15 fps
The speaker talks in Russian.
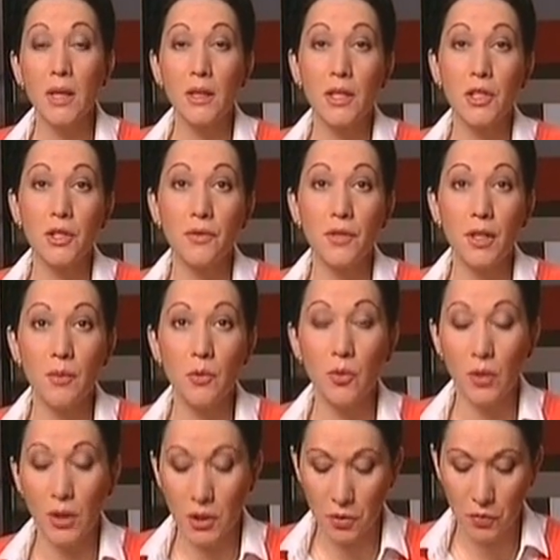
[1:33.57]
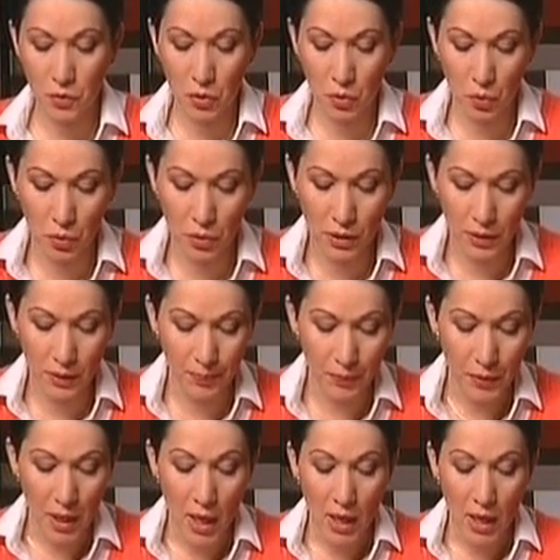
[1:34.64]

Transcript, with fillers: Наше время у нас в студии